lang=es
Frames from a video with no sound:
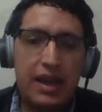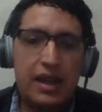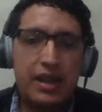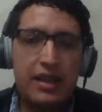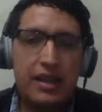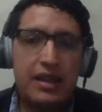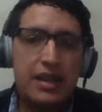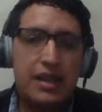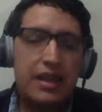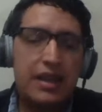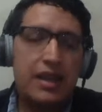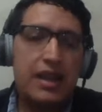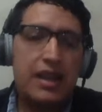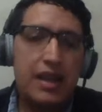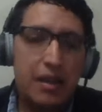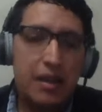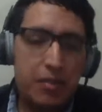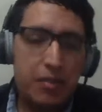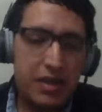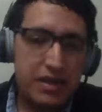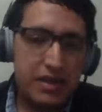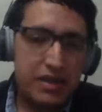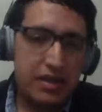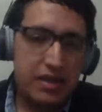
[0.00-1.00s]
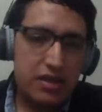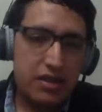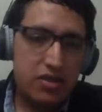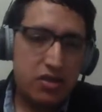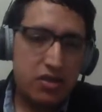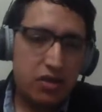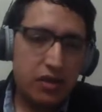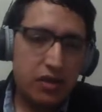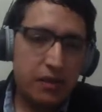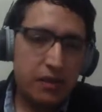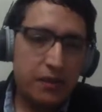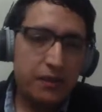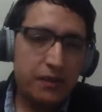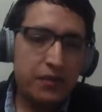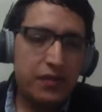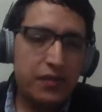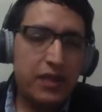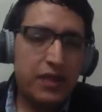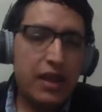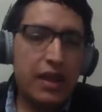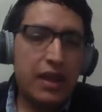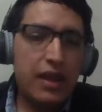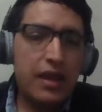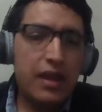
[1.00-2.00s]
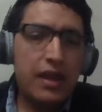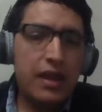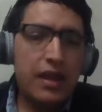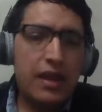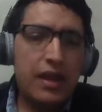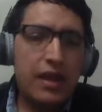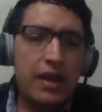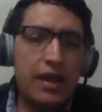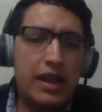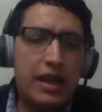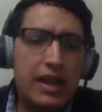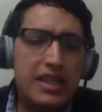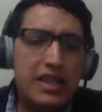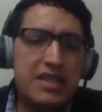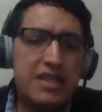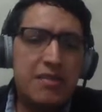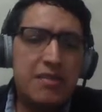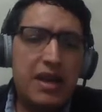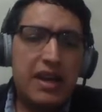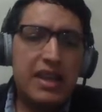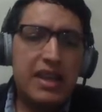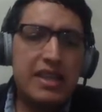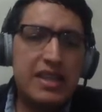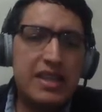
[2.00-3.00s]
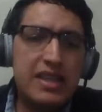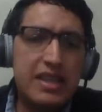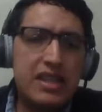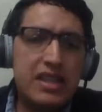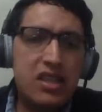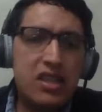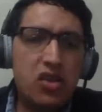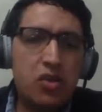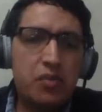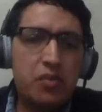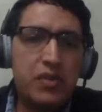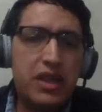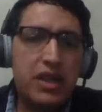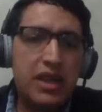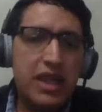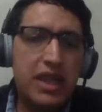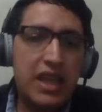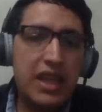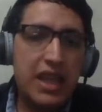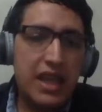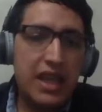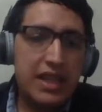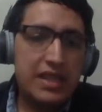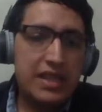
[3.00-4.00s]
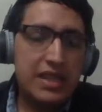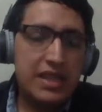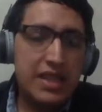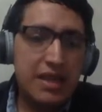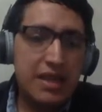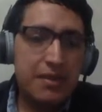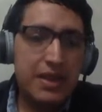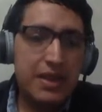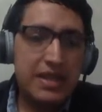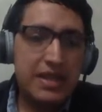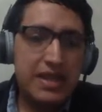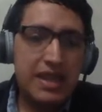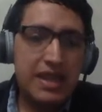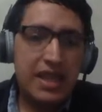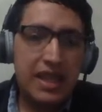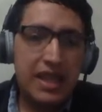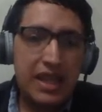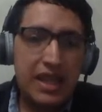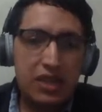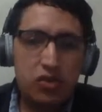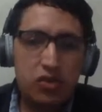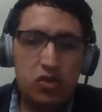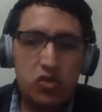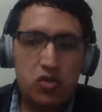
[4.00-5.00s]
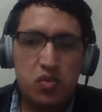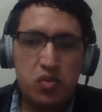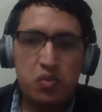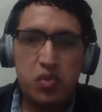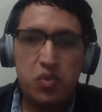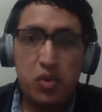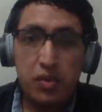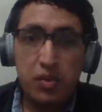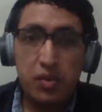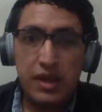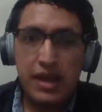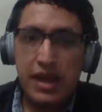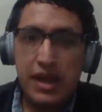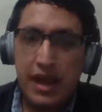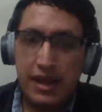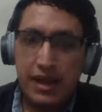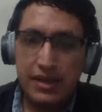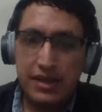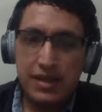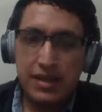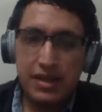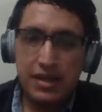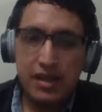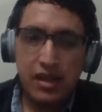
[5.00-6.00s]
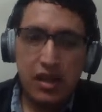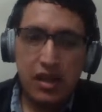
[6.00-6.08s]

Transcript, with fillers: de la presentación. Las imágenes han sido obtenidas de bases de datos públicas